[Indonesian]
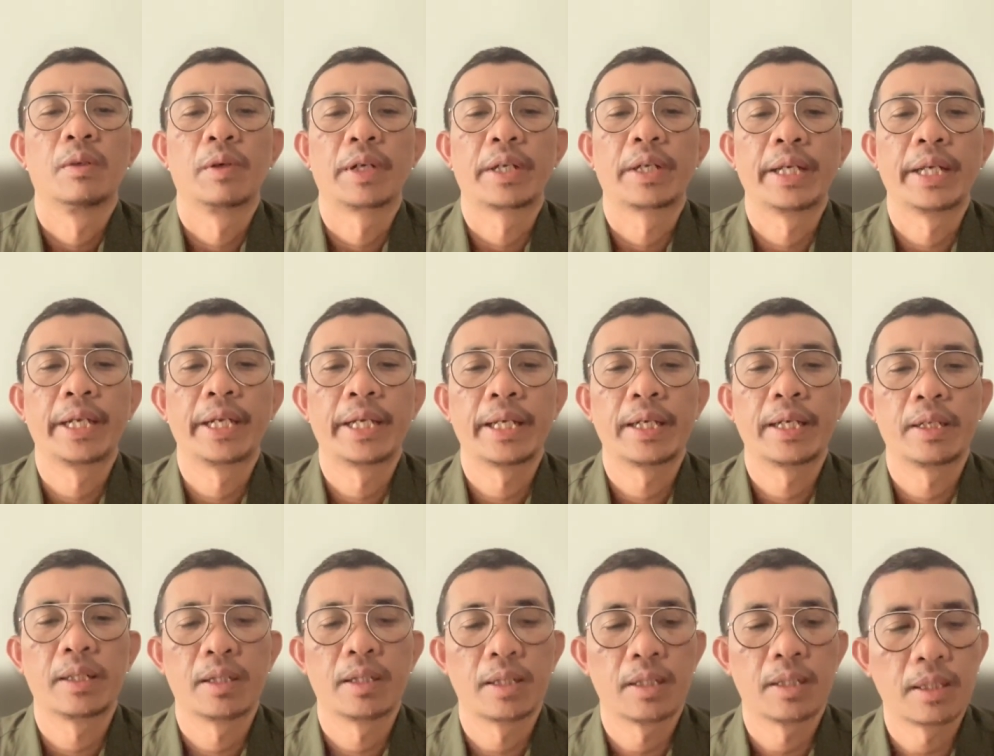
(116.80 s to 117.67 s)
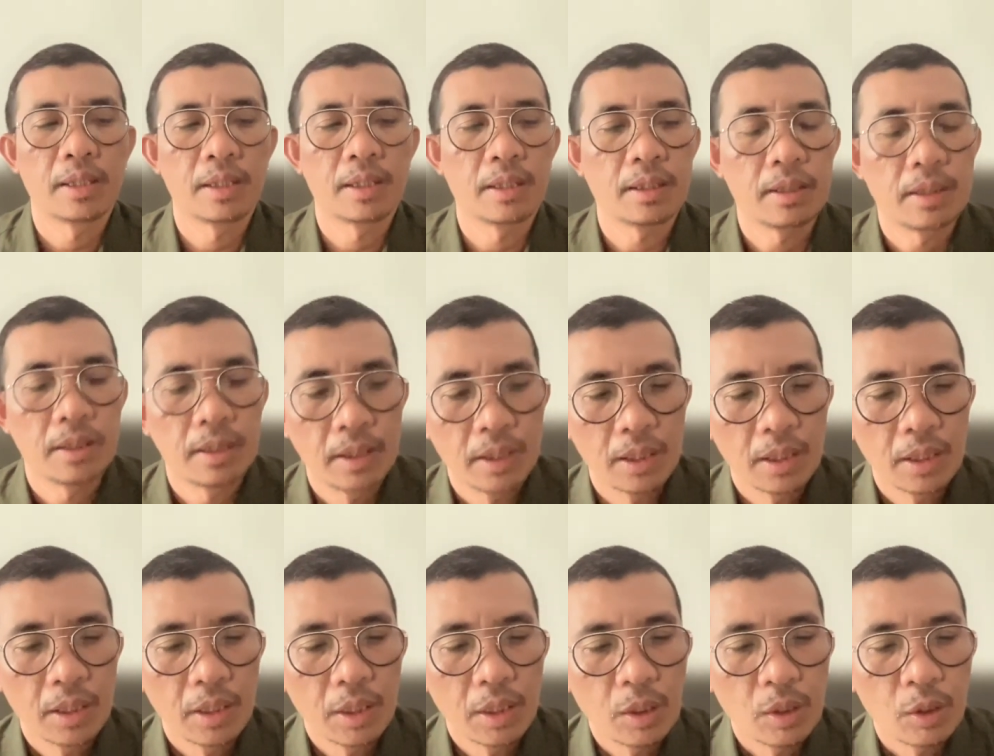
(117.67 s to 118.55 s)
Oke, uh,
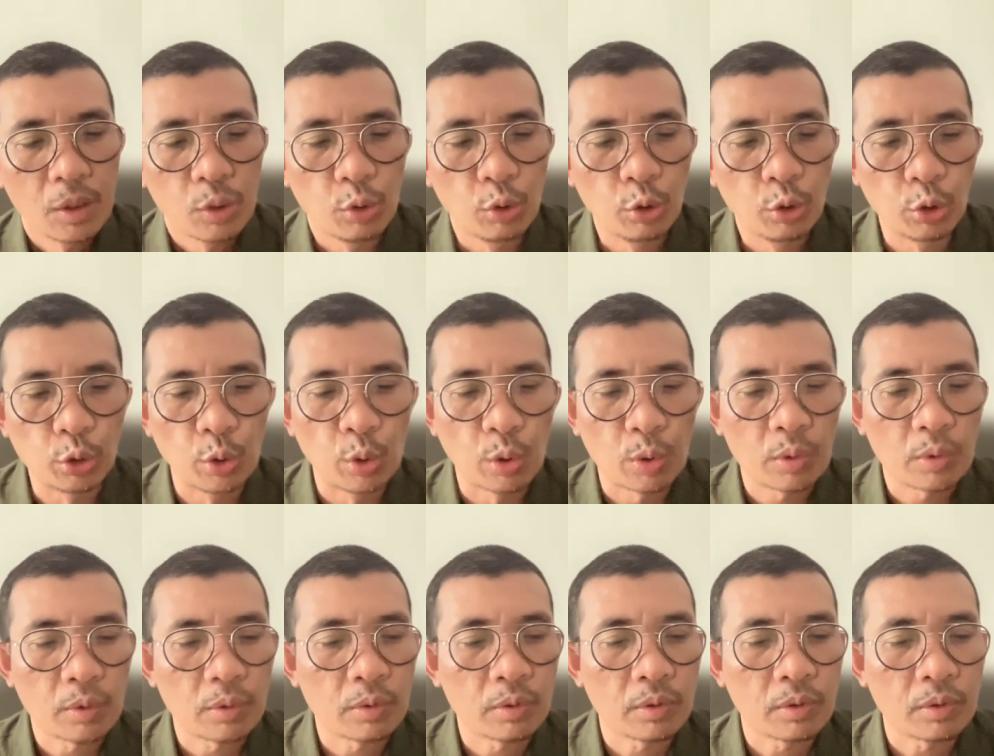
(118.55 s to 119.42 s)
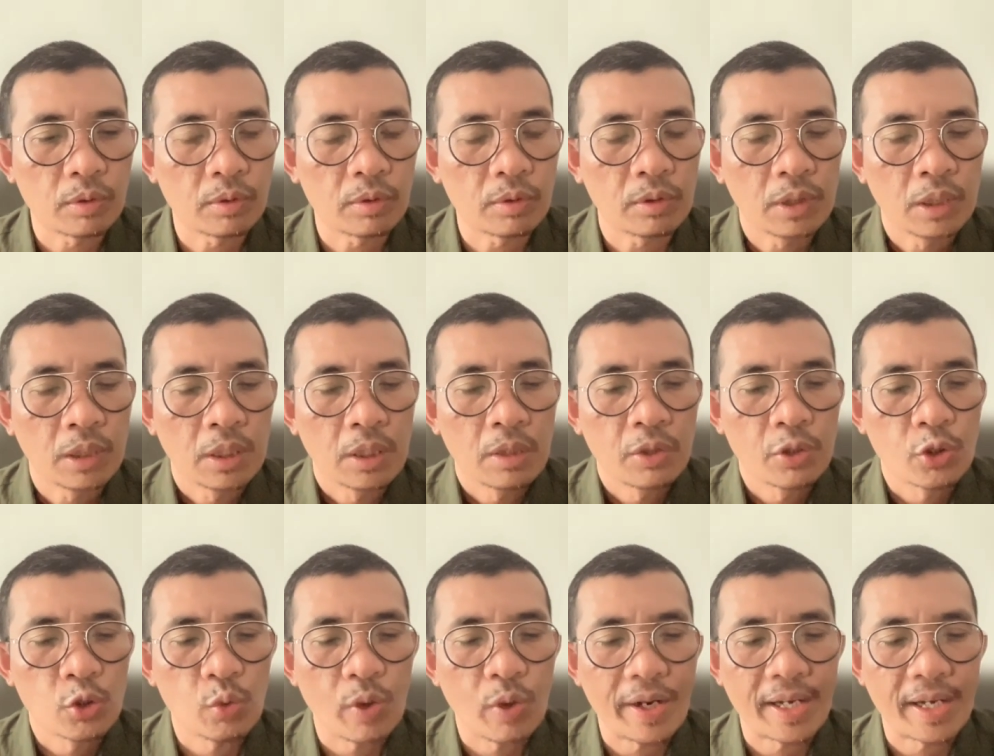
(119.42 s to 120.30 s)
untuk
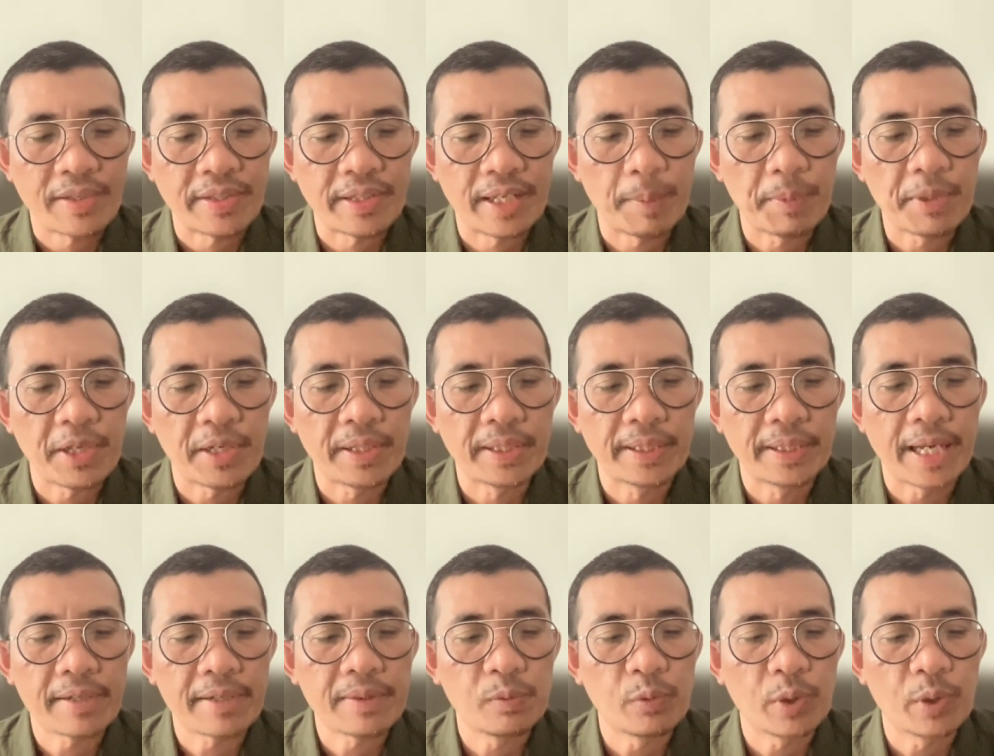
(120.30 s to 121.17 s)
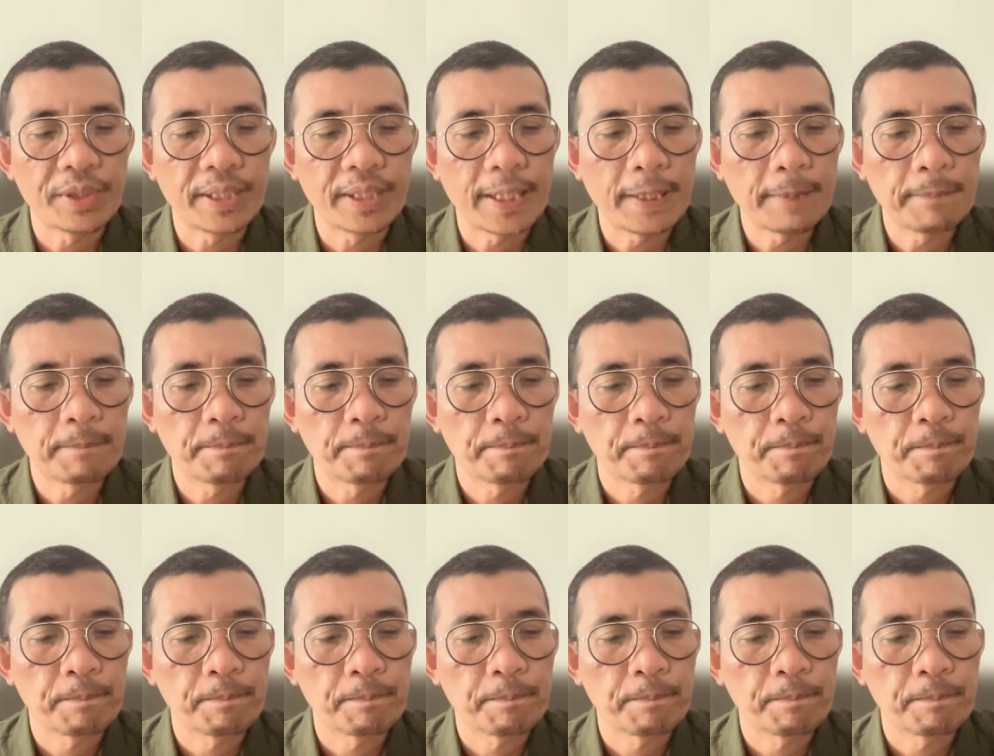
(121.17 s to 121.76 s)
suara saya bisa dengar semuanya?